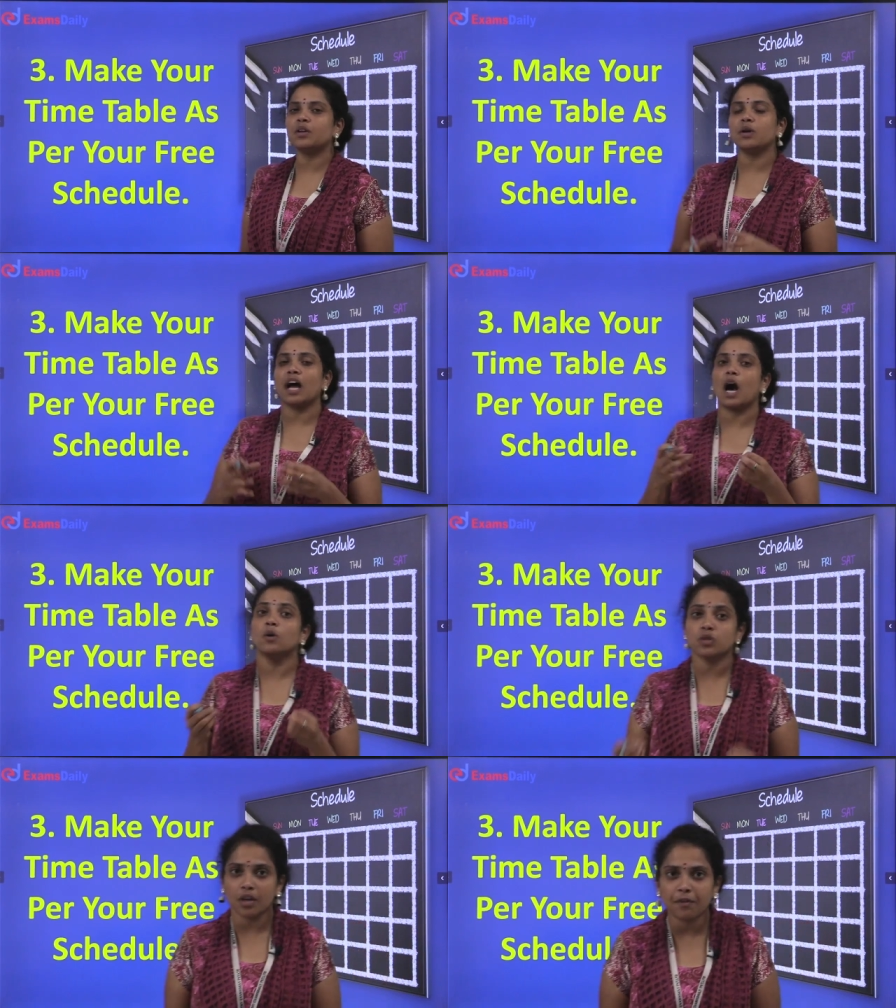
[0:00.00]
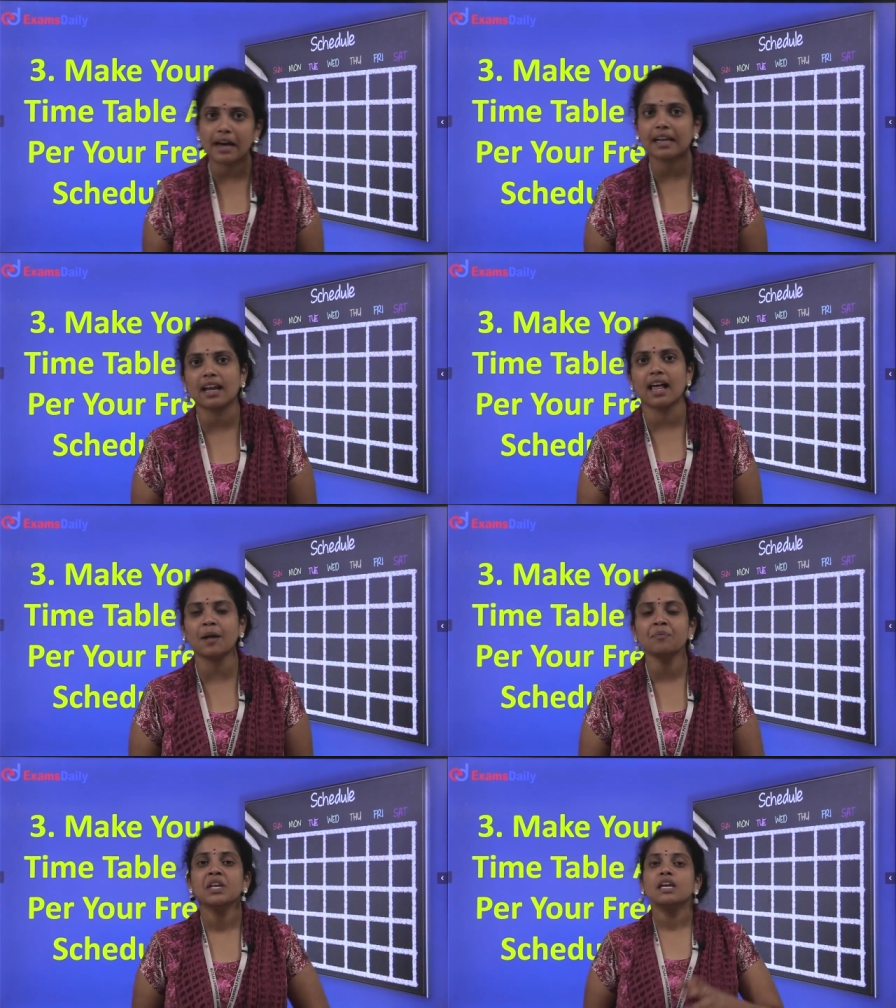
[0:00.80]
ஒரு ஹவுஸ் ஒய்ஃபாக
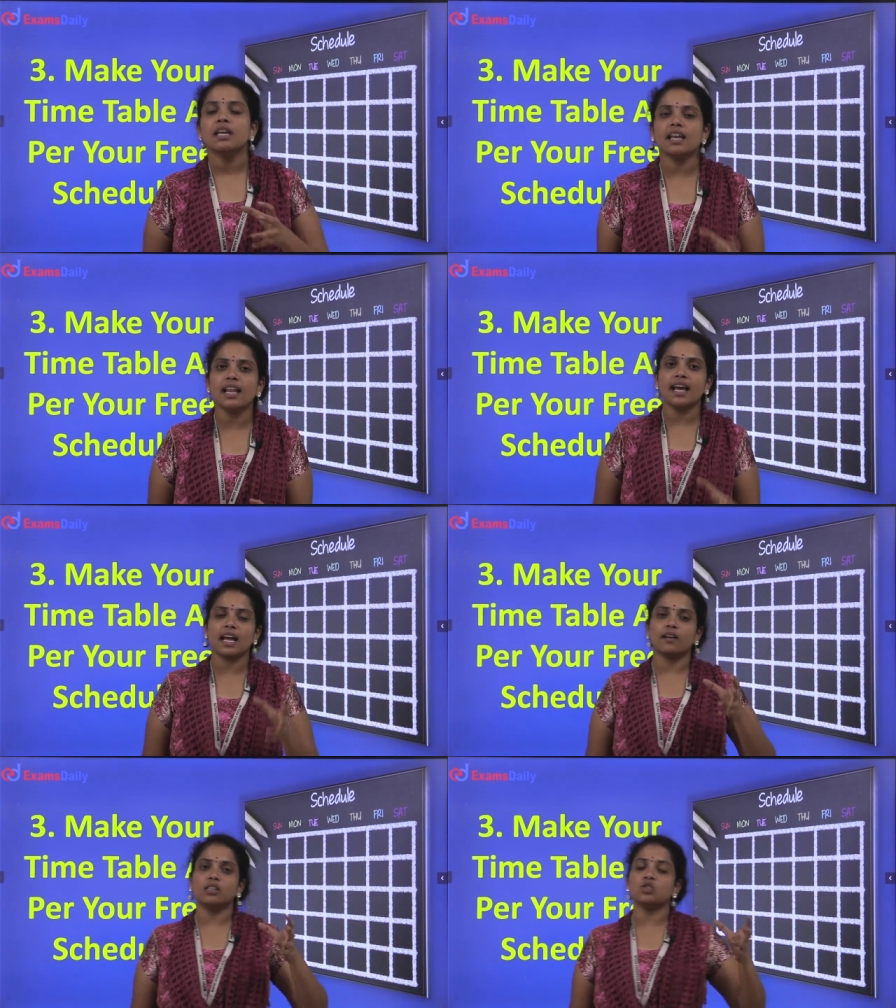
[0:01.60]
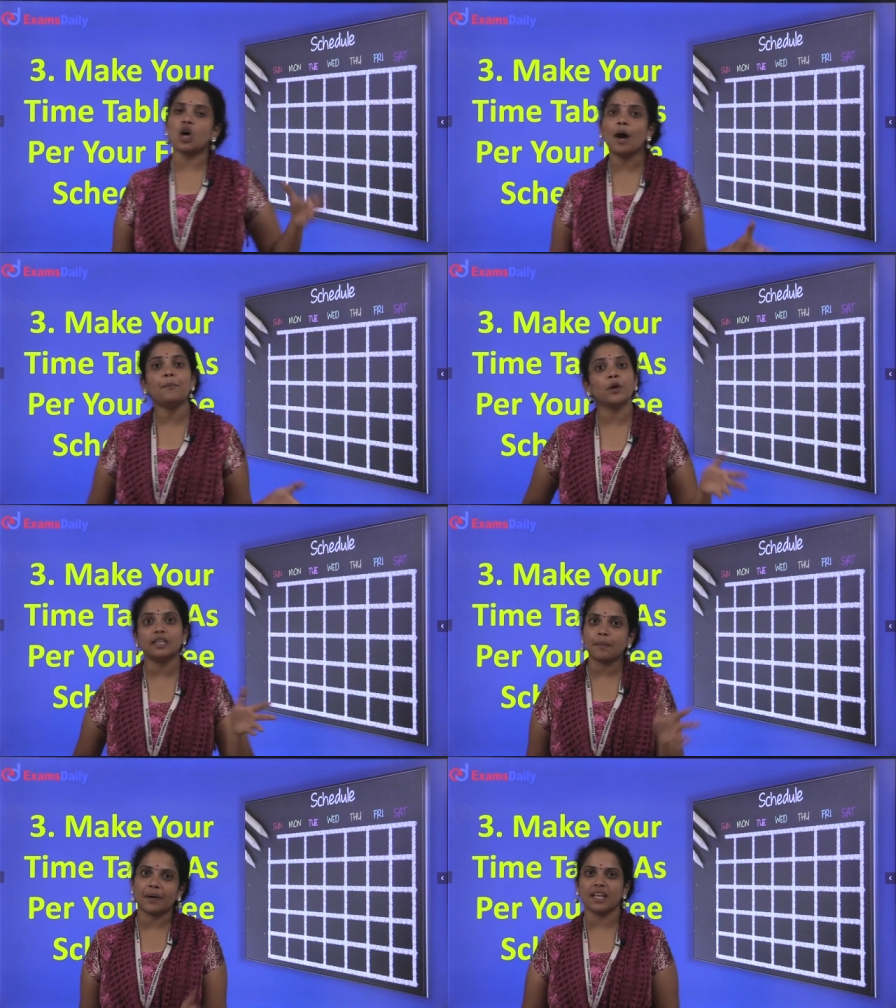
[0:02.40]
இருக்கலாம் இல்லை நான் வந்து ஜாப்
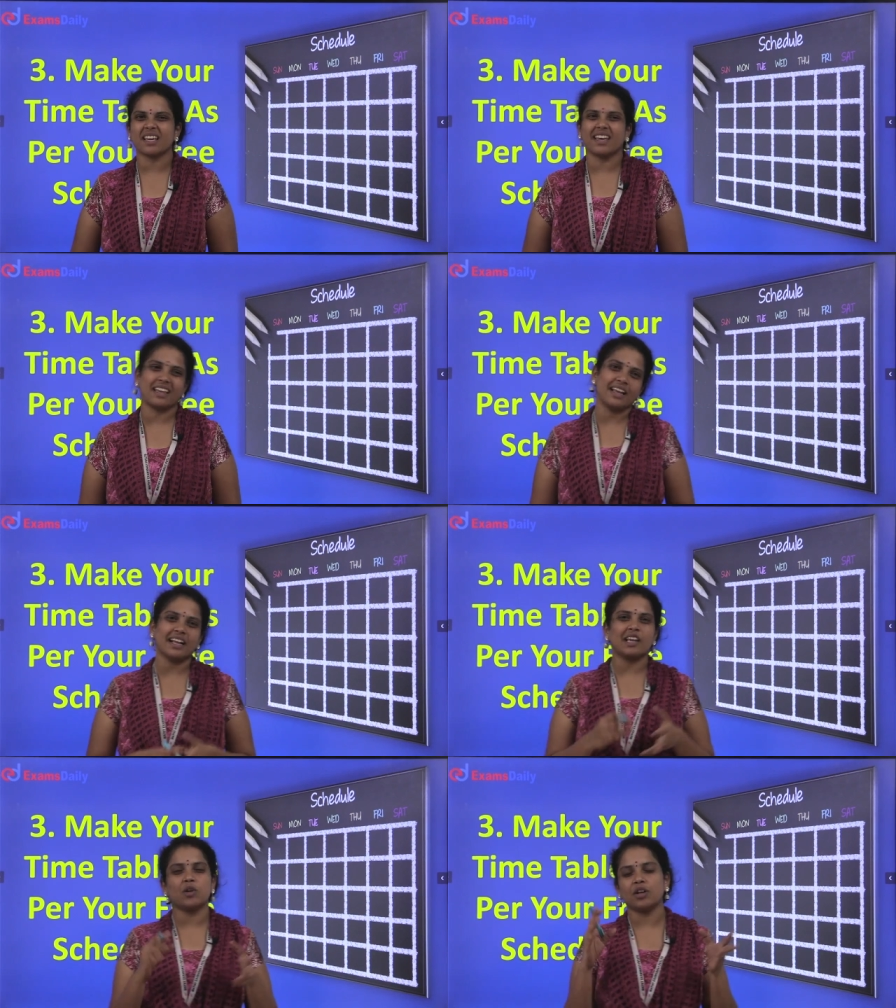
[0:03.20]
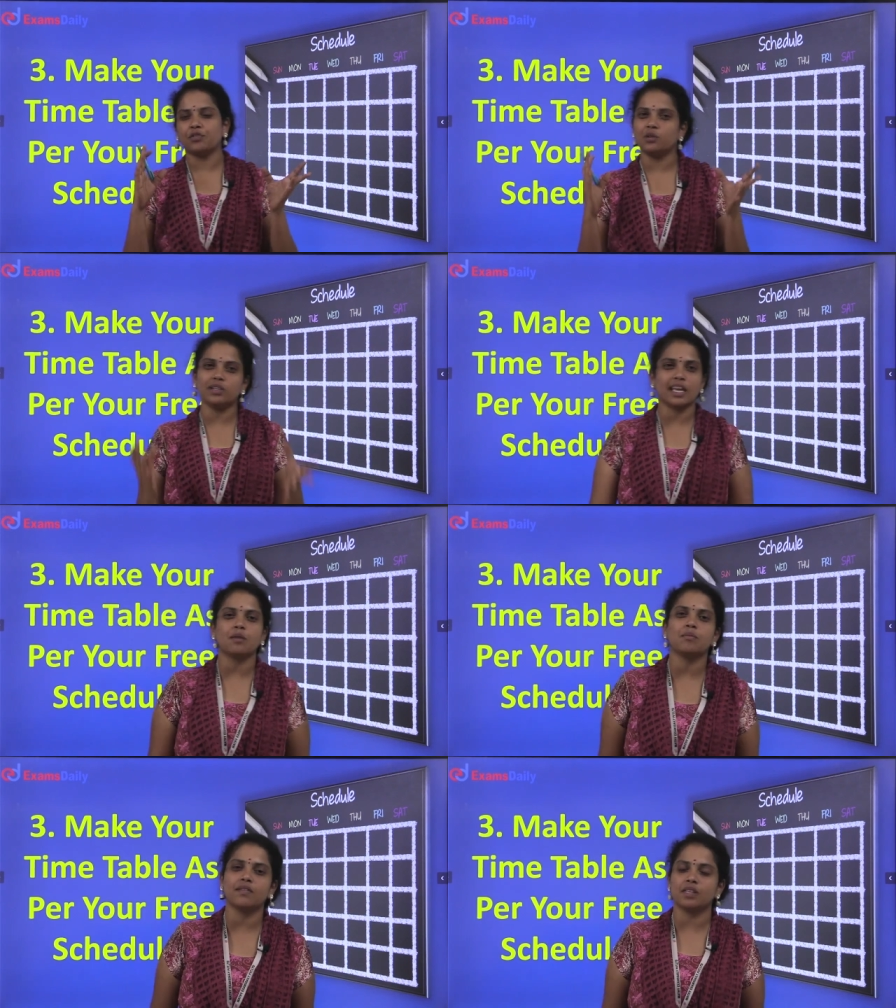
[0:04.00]
போயிட்டே படிக்கிறேன் இல்லைங்க என்னோட ஃபுல்
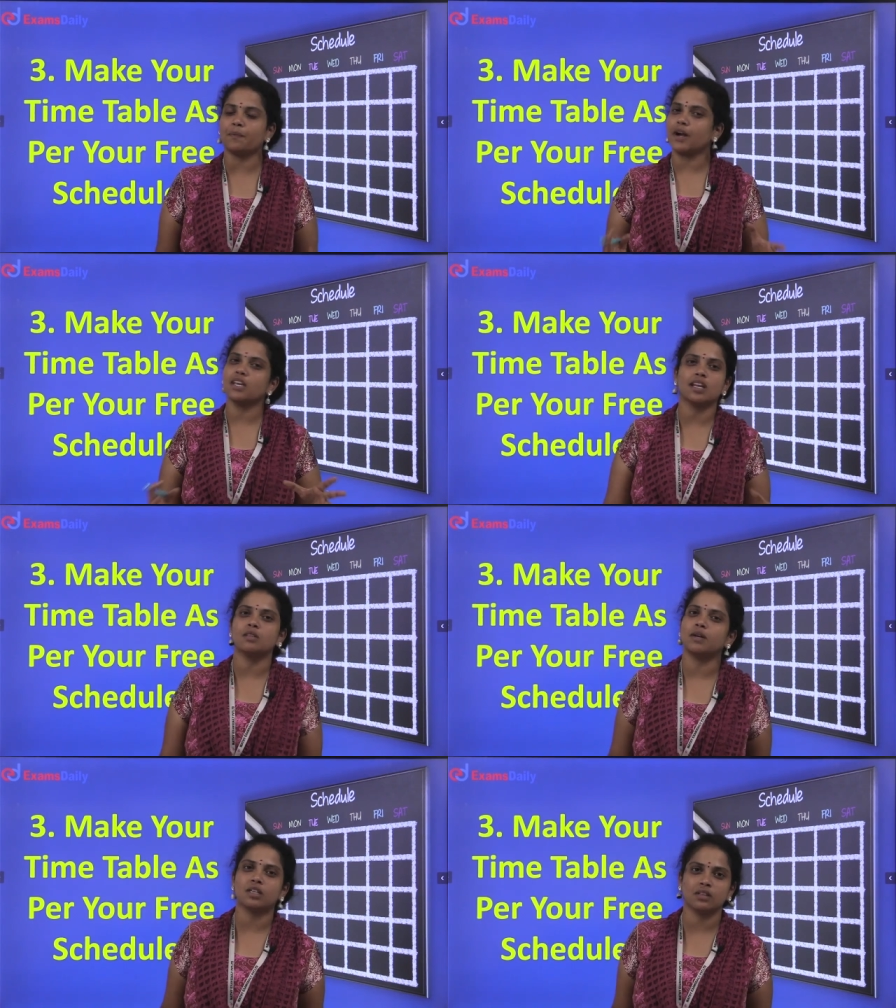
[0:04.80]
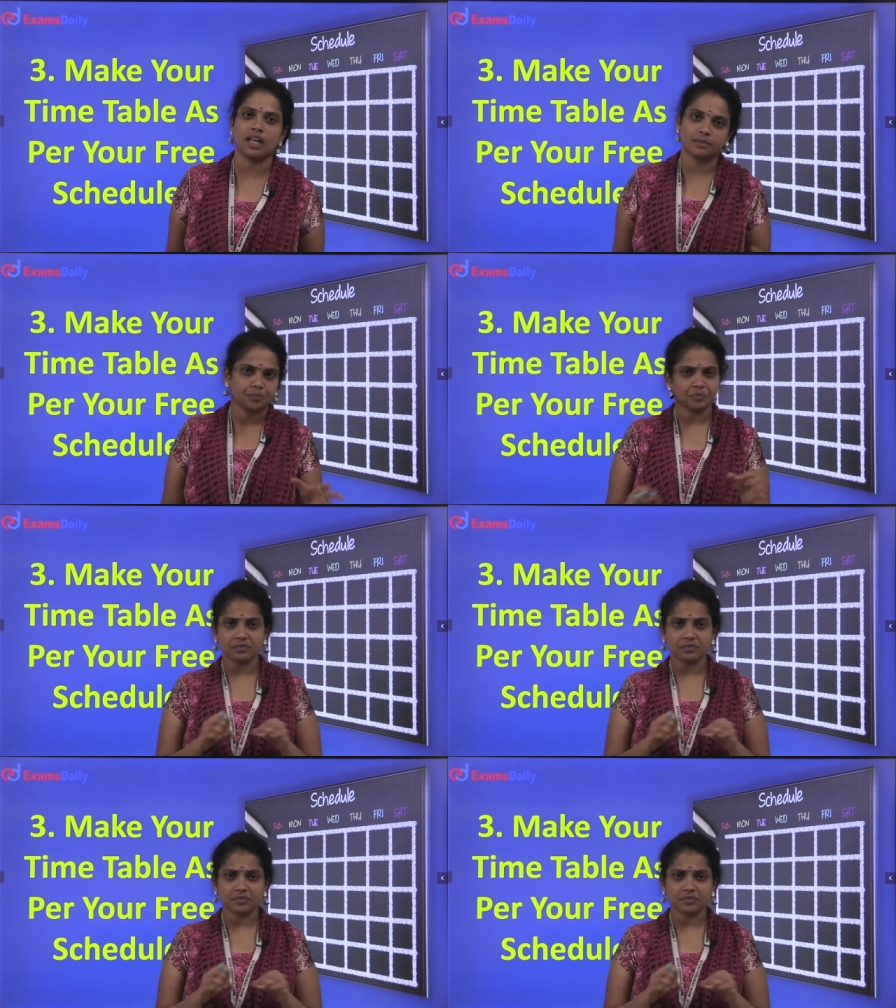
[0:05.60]
டைமே வந்து படிக்கிறது மட்டும்தான்